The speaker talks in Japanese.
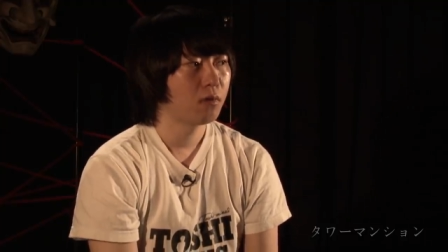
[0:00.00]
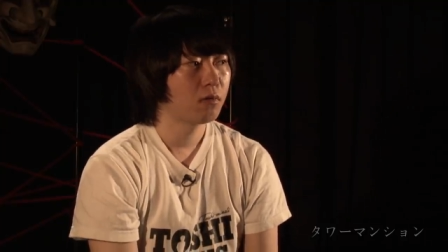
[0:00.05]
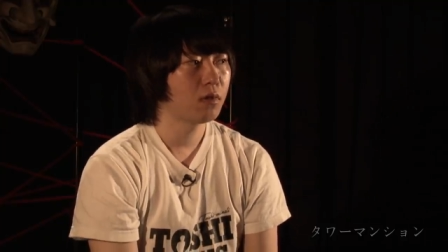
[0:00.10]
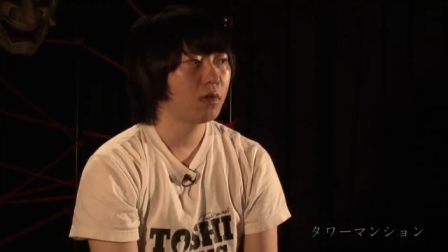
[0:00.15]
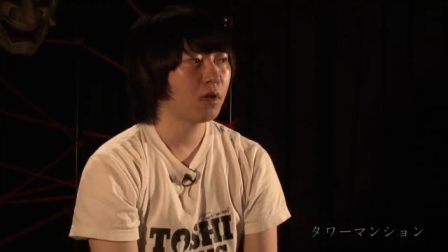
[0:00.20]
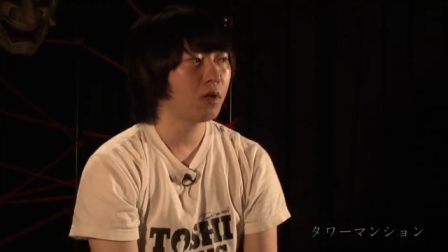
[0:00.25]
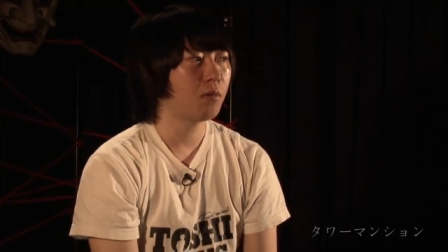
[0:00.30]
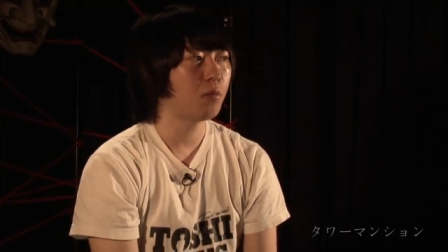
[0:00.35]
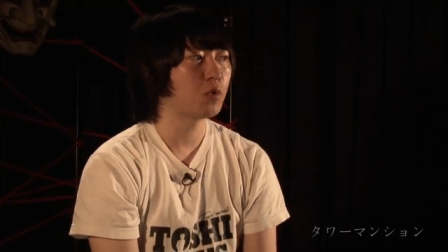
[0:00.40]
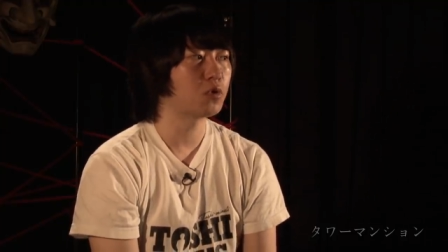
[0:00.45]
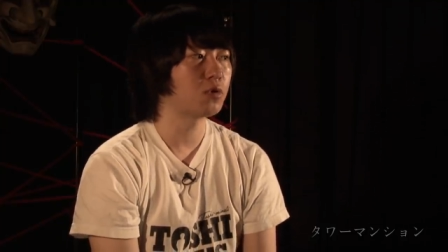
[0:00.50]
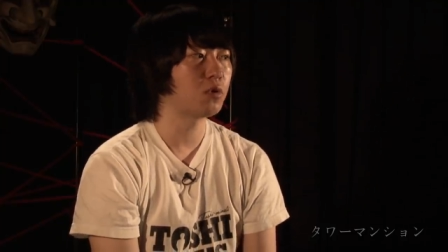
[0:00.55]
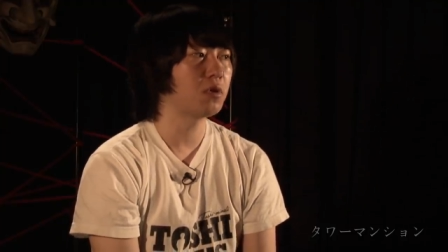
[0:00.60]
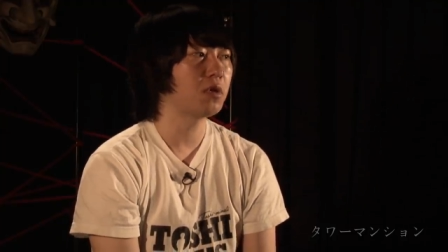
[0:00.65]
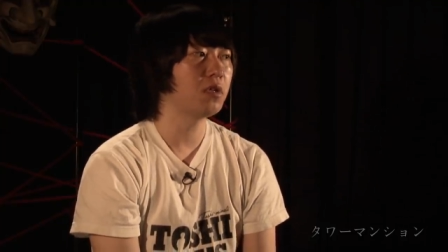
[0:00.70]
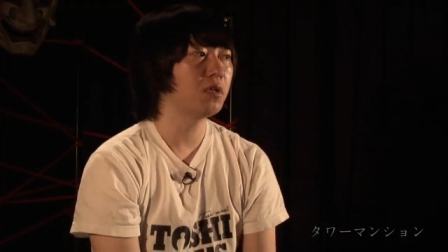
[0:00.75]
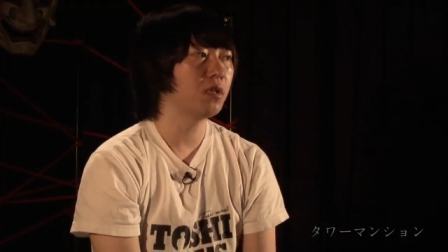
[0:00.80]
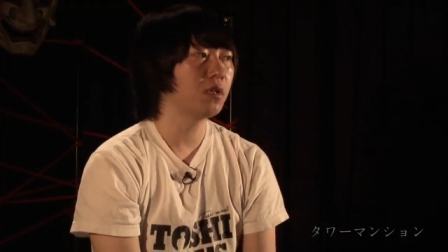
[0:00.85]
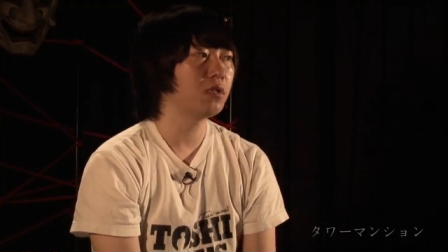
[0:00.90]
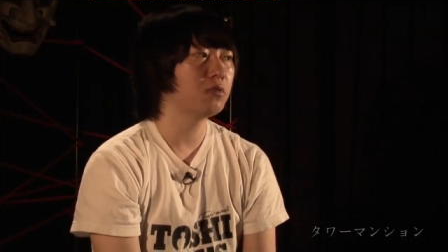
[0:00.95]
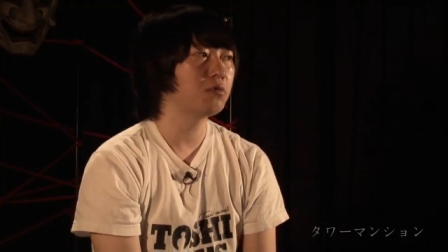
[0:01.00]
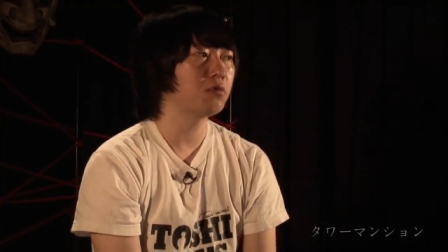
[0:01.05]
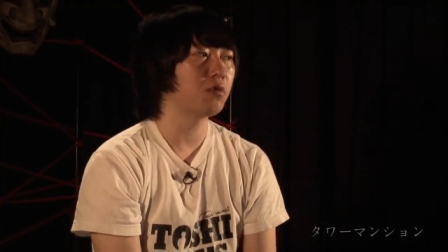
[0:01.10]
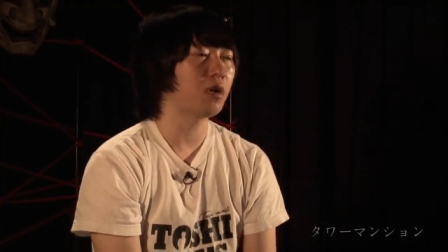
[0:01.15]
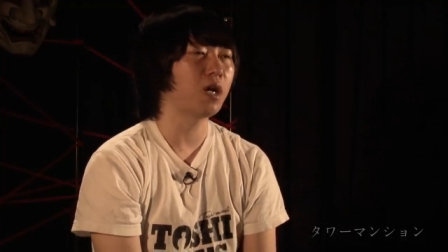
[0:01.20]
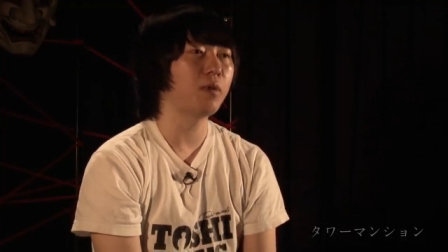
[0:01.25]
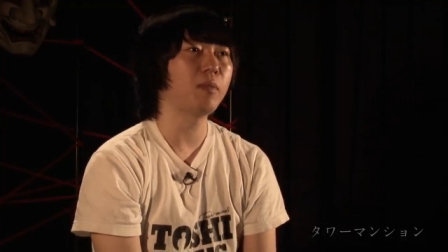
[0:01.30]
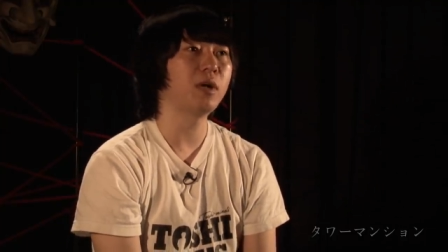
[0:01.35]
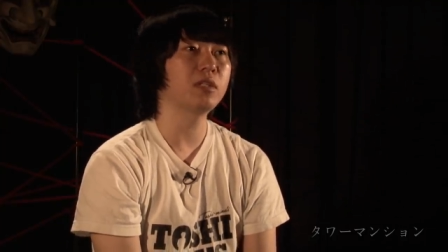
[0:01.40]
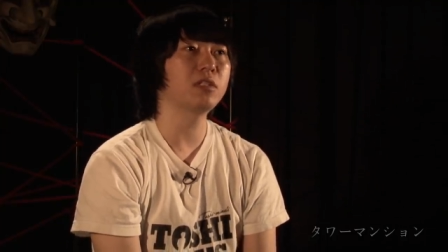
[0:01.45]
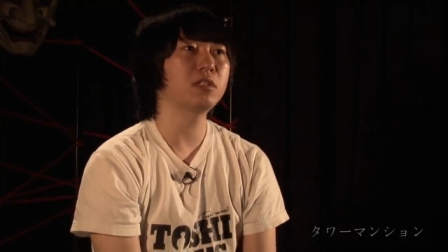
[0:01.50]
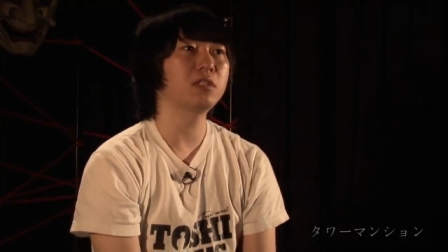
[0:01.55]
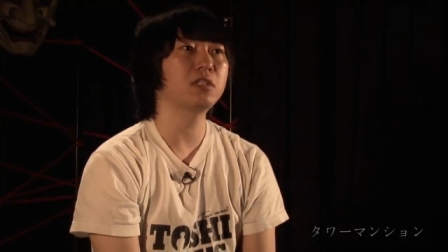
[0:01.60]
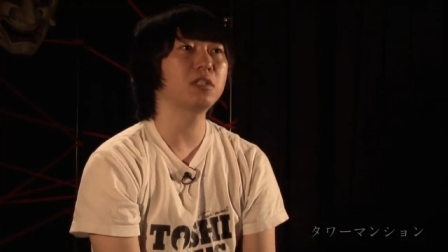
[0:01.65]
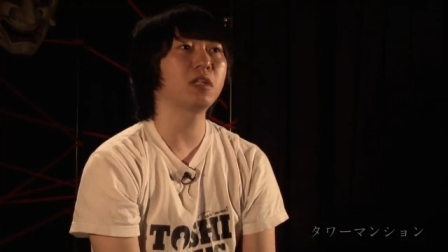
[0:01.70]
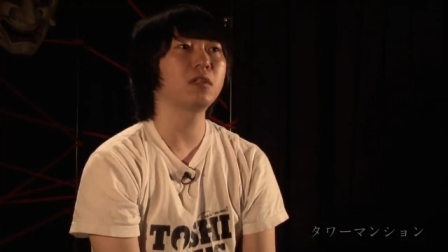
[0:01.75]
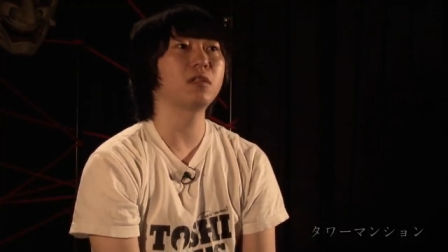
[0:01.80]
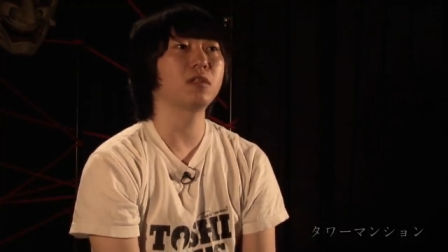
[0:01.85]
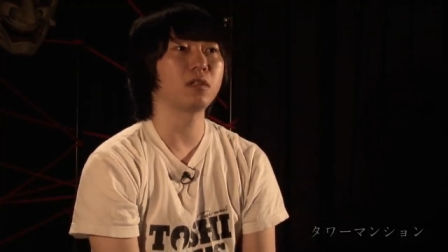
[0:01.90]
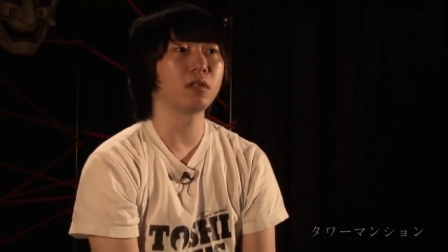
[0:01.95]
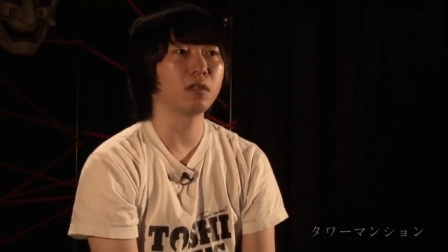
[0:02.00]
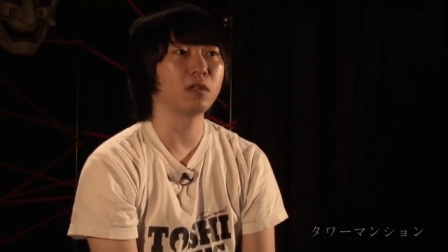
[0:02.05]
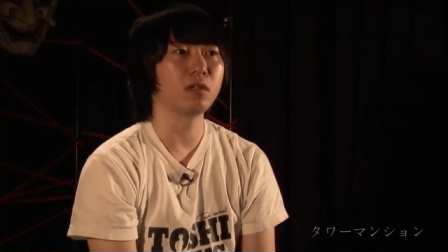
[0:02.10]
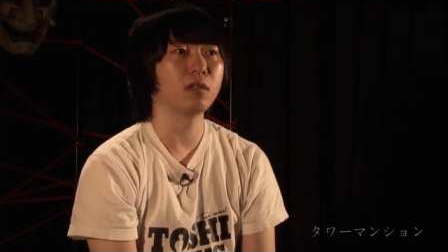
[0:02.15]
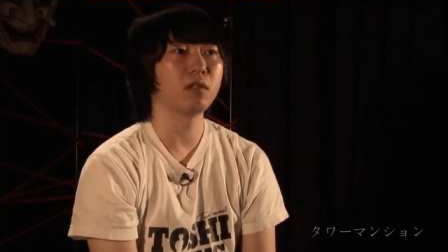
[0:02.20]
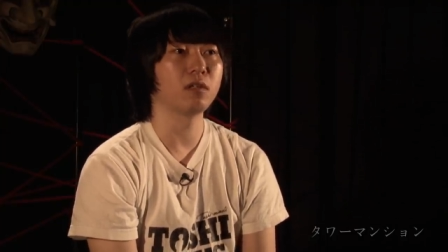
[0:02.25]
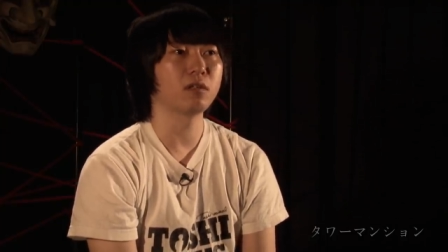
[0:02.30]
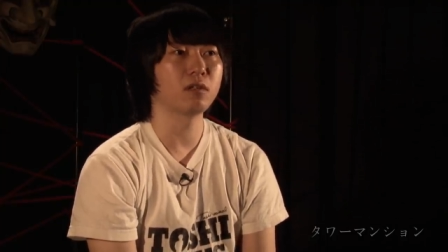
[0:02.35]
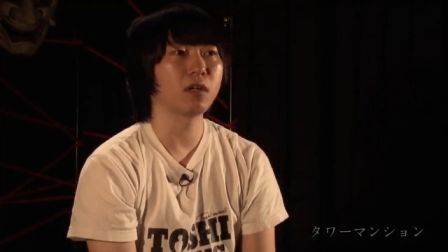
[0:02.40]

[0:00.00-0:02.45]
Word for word: て、なんかもうそれでちょっとハマっちゃって、